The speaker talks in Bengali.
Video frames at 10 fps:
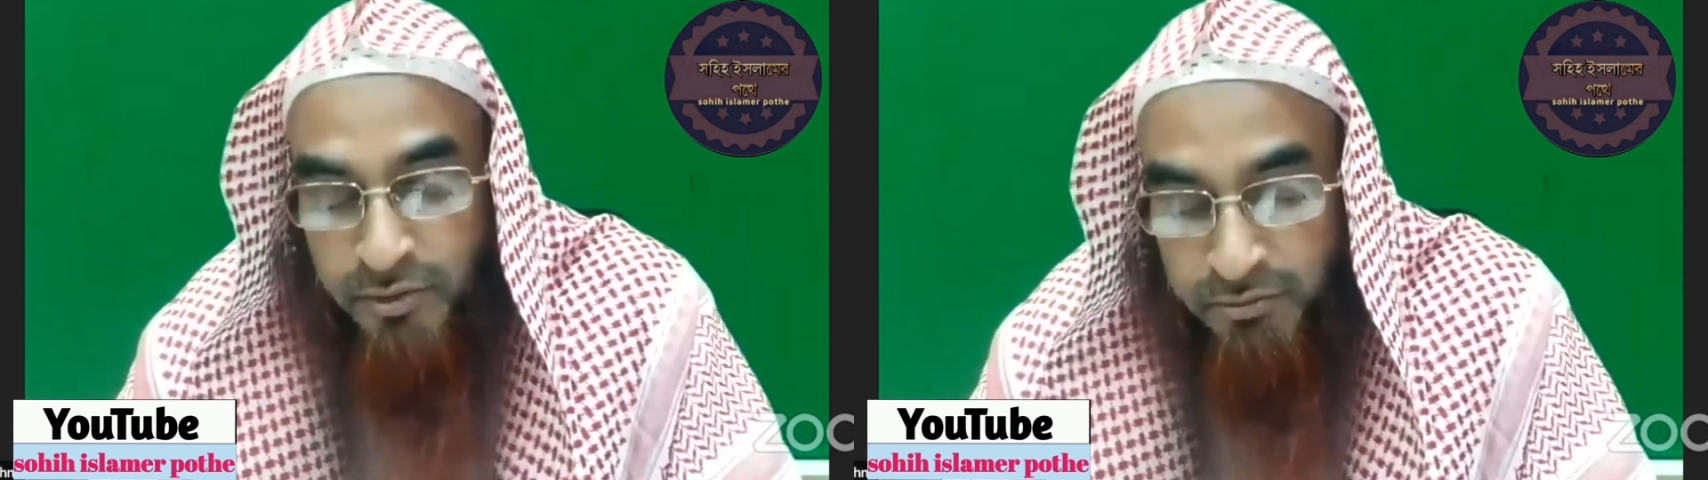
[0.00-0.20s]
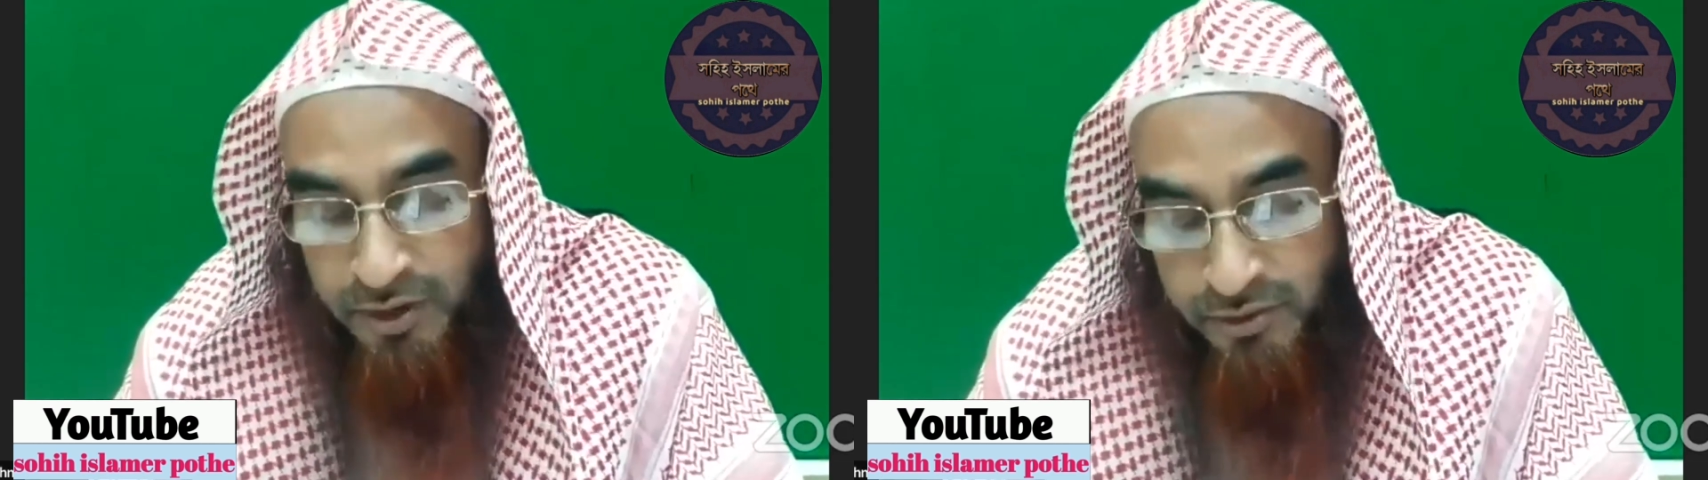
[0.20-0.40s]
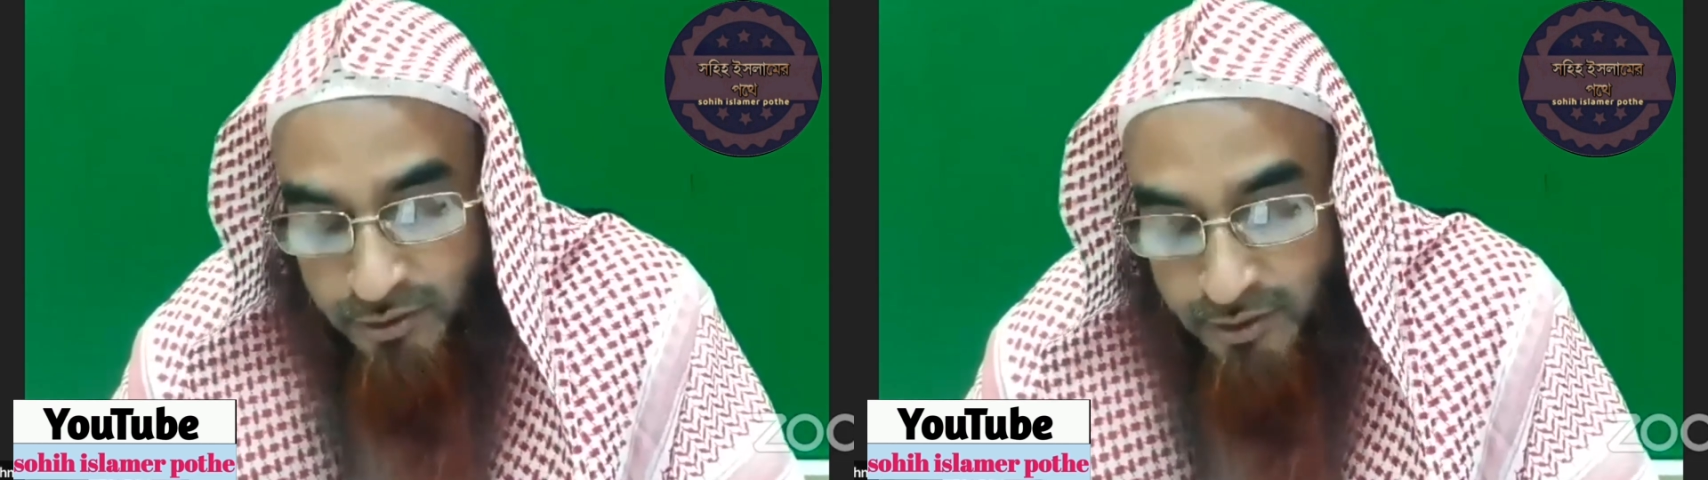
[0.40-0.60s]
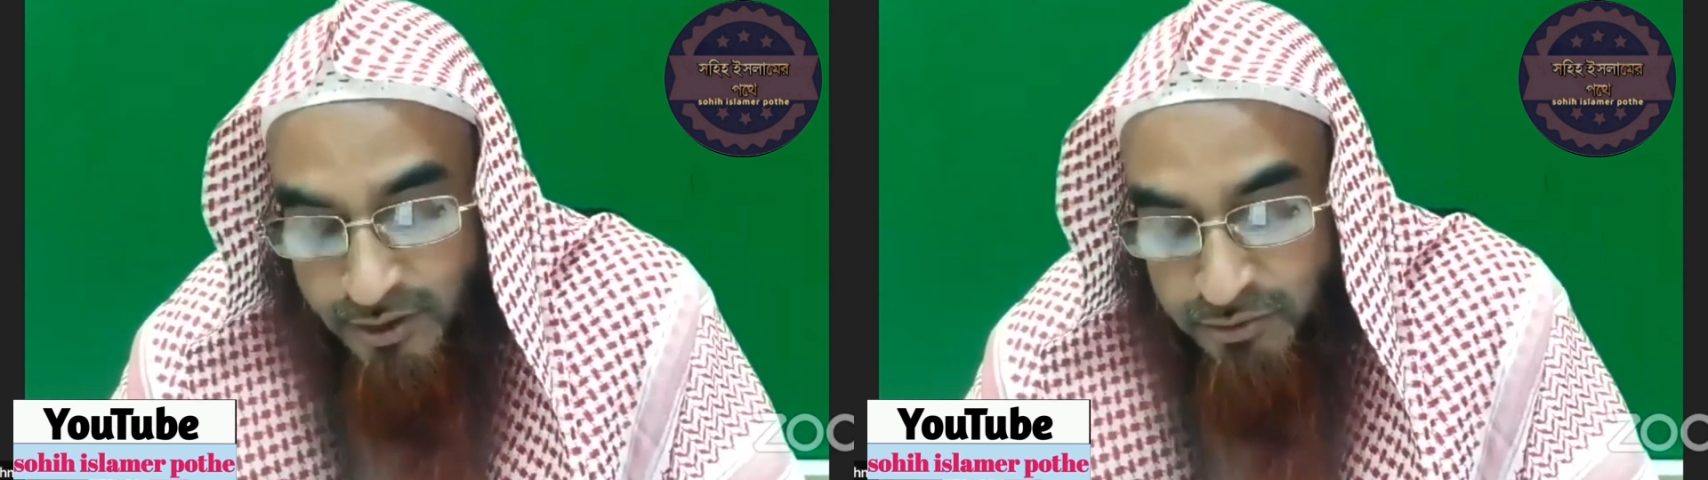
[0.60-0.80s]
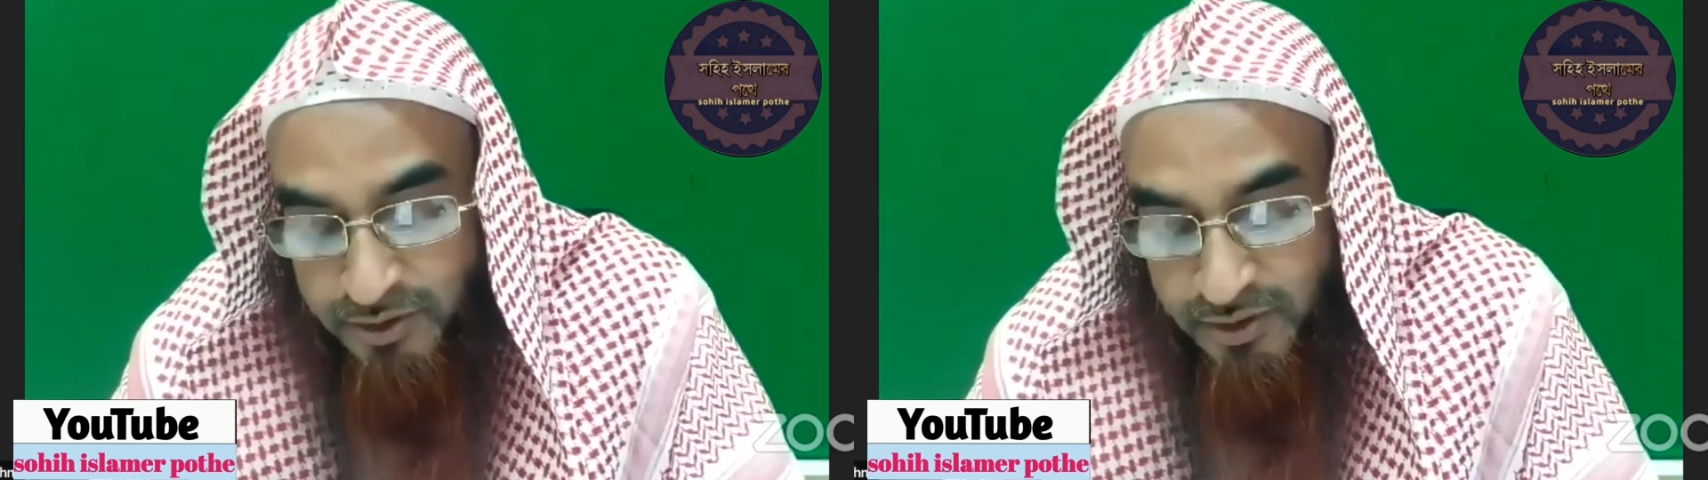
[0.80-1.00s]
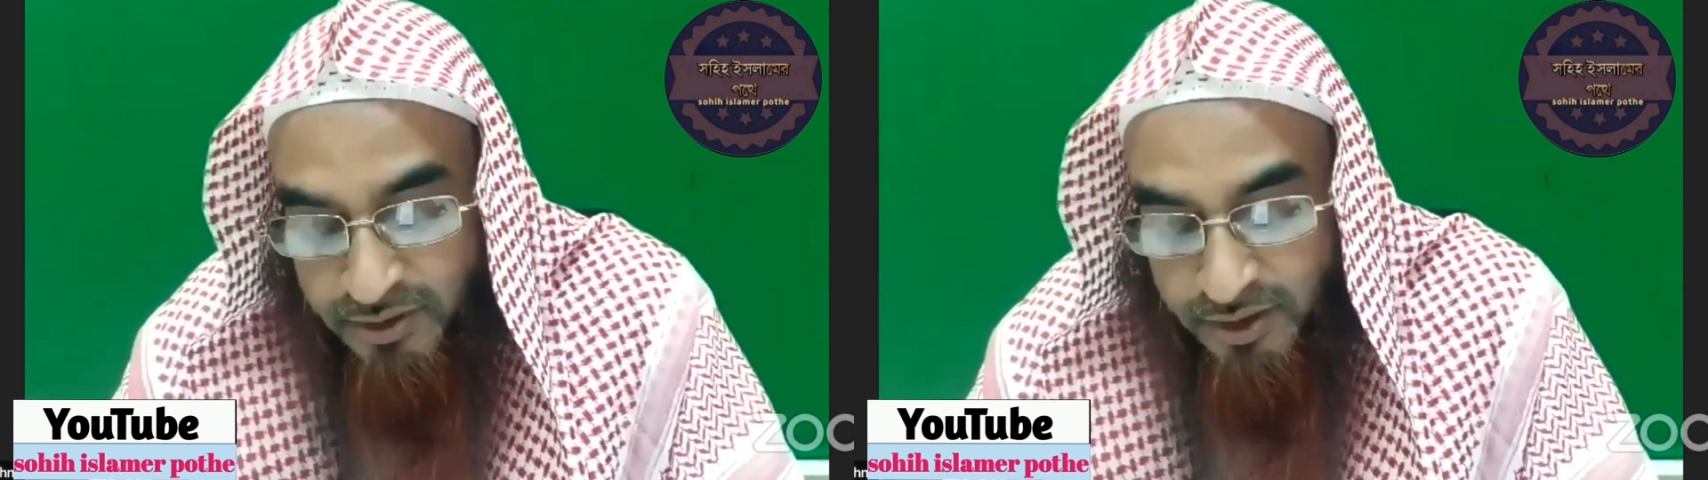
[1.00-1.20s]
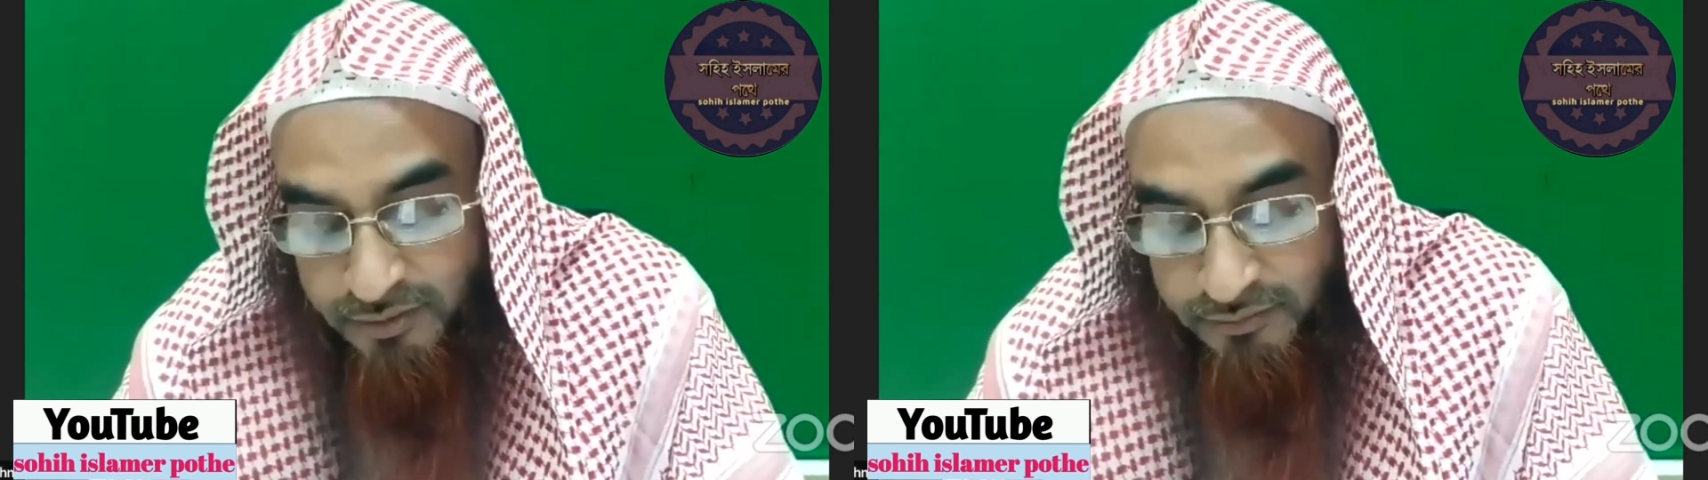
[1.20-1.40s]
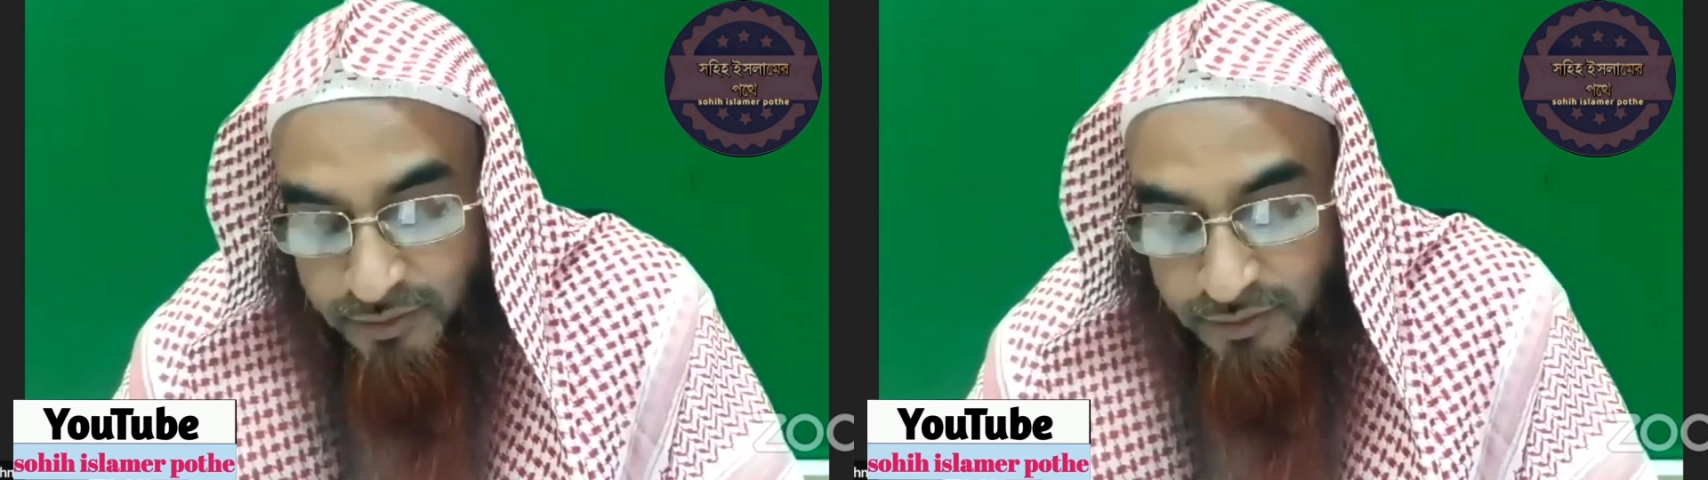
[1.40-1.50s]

মেহমান ছিল ইসলাম সেন্টারে